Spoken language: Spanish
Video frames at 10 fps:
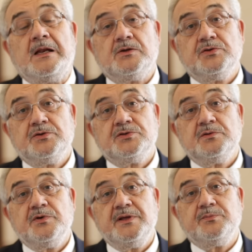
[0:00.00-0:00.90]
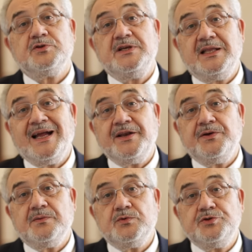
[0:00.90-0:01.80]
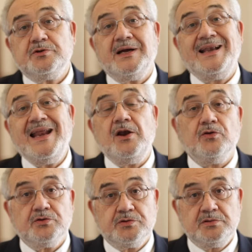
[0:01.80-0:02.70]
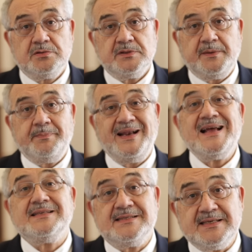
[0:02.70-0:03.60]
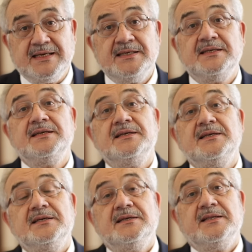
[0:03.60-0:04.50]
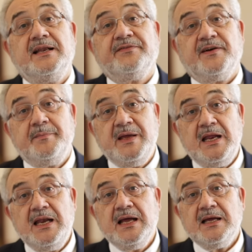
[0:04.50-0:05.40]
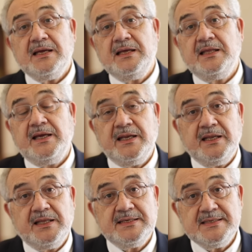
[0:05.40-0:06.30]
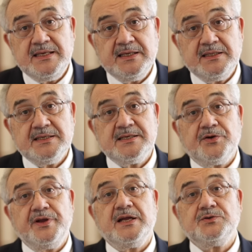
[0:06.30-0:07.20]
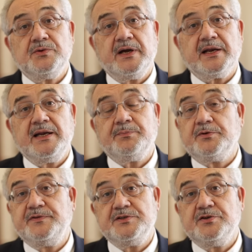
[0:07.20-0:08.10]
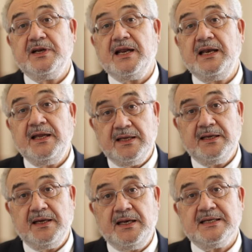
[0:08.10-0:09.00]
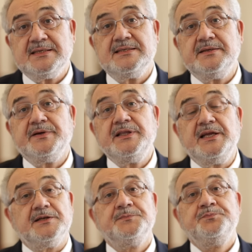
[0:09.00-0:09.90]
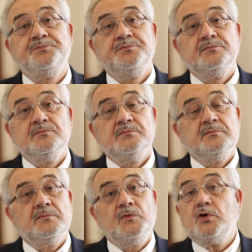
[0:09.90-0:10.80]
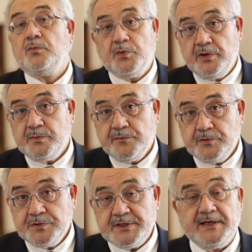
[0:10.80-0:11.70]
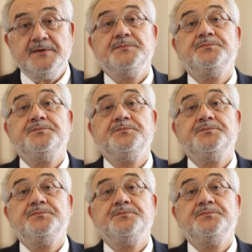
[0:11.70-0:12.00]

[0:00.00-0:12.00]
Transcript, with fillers: Nosotros somos depositarios de muchos anhelos, de esperanza, de la familia y de quienes deciden desarrollar sus carreras profesionales en la San Sebastián. No los podemos frustrar.